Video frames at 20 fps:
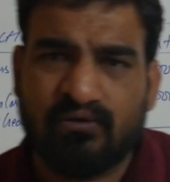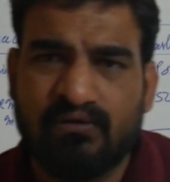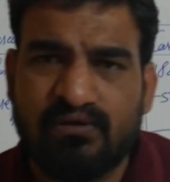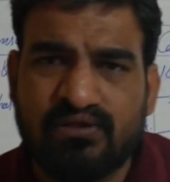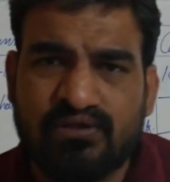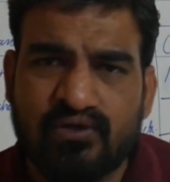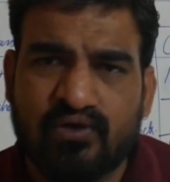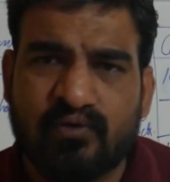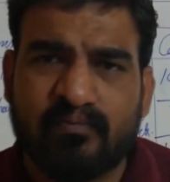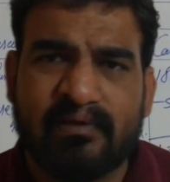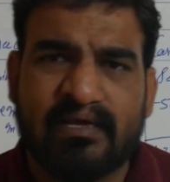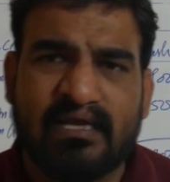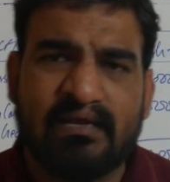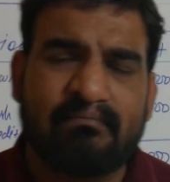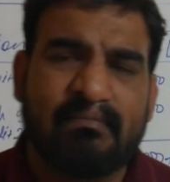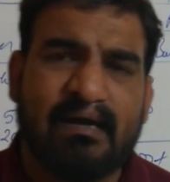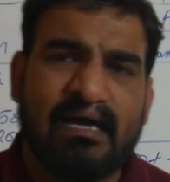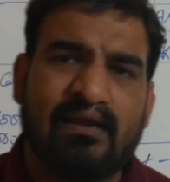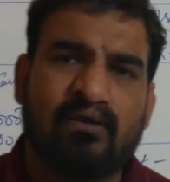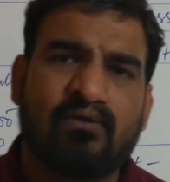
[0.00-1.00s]
चौबीस सौ रुपए
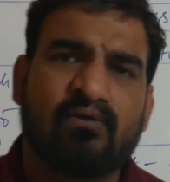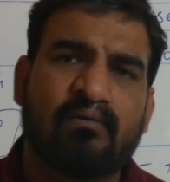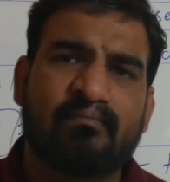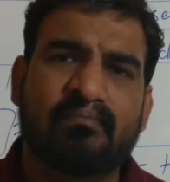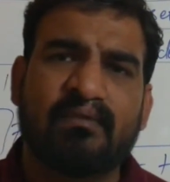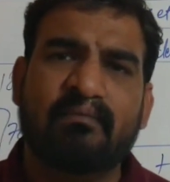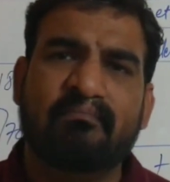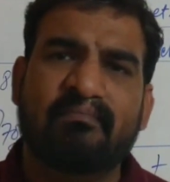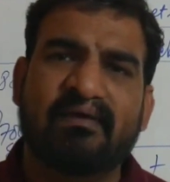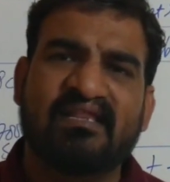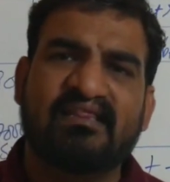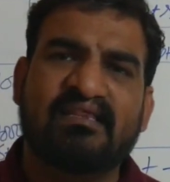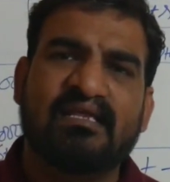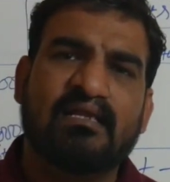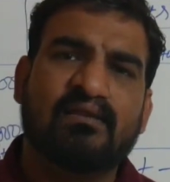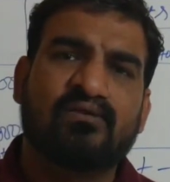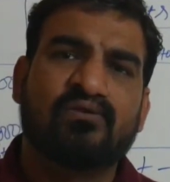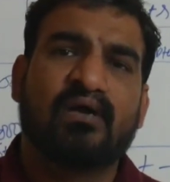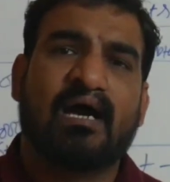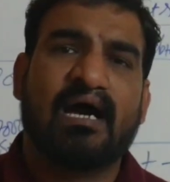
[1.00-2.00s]
के माल को हमने बेच
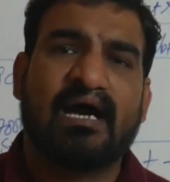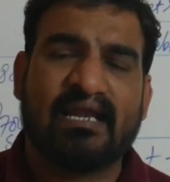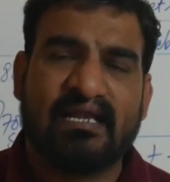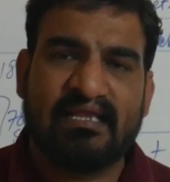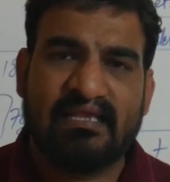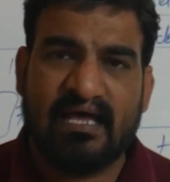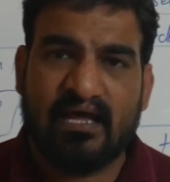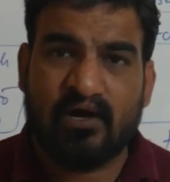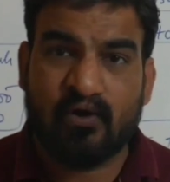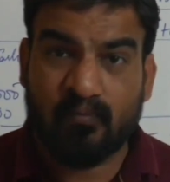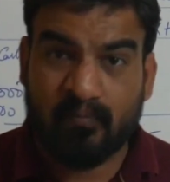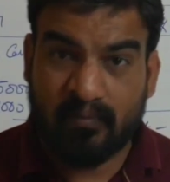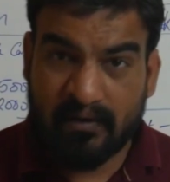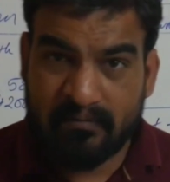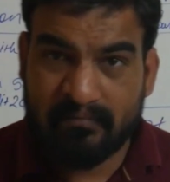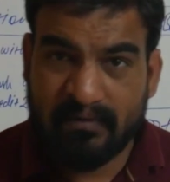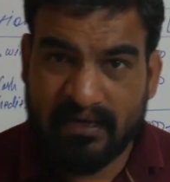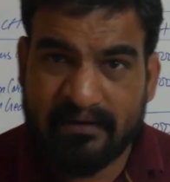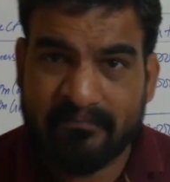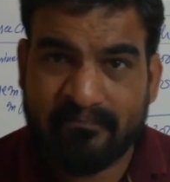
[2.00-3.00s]
दिया चार हजार
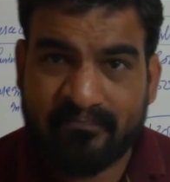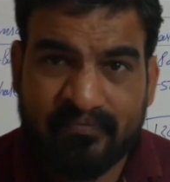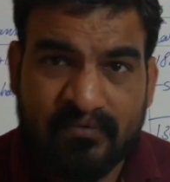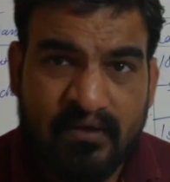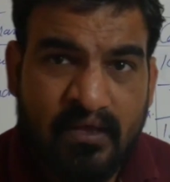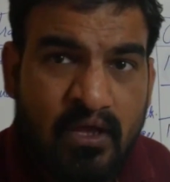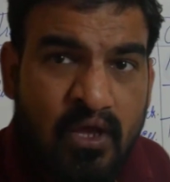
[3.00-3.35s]
रुपए में